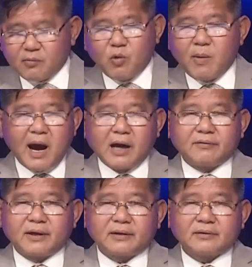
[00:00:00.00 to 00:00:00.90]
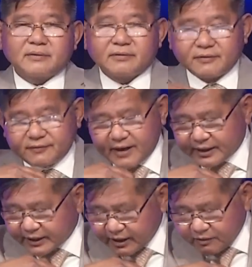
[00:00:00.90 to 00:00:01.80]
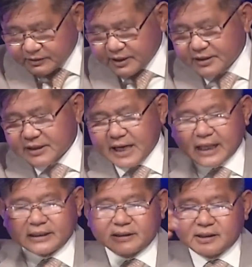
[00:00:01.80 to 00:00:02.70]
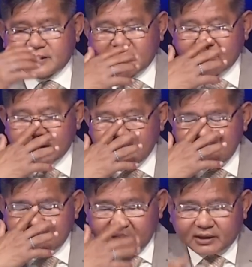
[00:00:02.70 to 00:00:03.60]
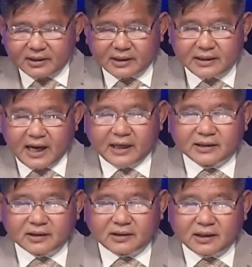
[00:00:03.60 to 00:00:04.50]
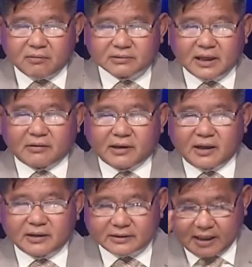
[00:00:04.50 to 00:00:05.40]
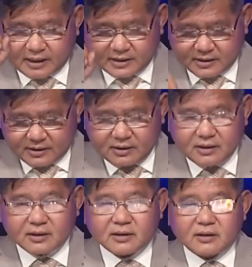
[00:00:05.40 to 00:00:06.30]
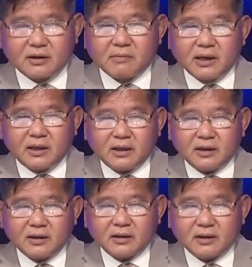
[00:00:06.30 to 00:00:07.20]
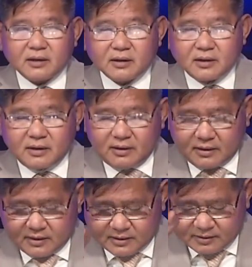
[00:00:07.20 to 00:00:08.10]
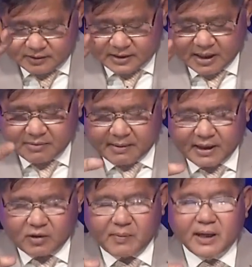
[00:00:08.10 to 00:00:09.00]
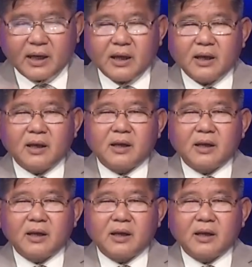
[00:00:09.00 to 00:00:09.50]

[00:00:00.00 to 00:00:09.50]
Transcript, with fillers: nó mù mờ vậy và theo người ta diễn giải thì trước giờ bất kỳ ai cất tiếng khóc chào đời tại nước mỹ trên máy bay của mỹ